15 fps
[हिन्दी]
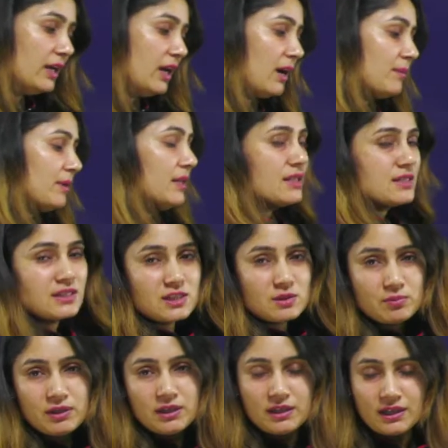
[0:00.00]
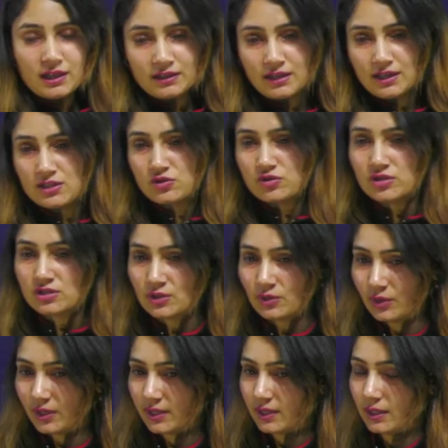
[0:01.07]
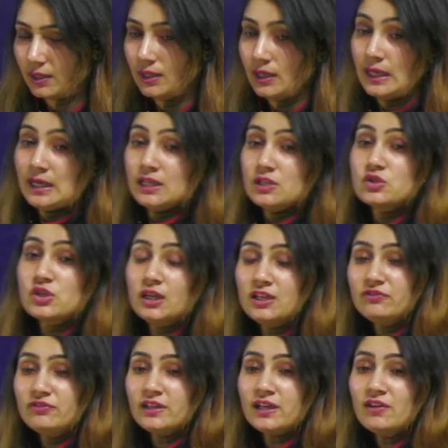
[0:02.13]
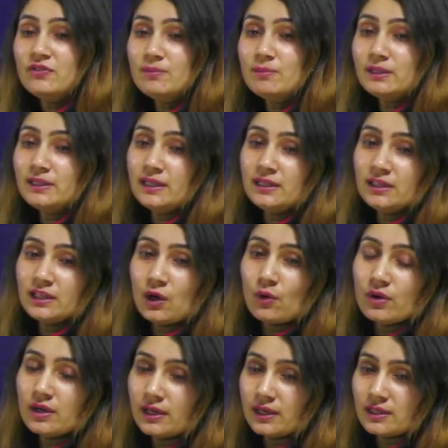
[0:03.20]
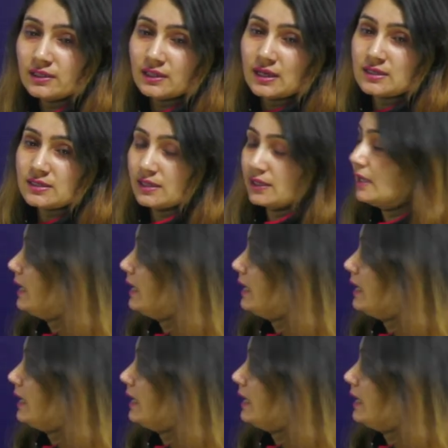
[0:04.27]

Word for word: हमने डिस्कस भी किया था इस चीज़ को लेके चलिए फटाफट बताइए क्या होगा करेक्ट आंसर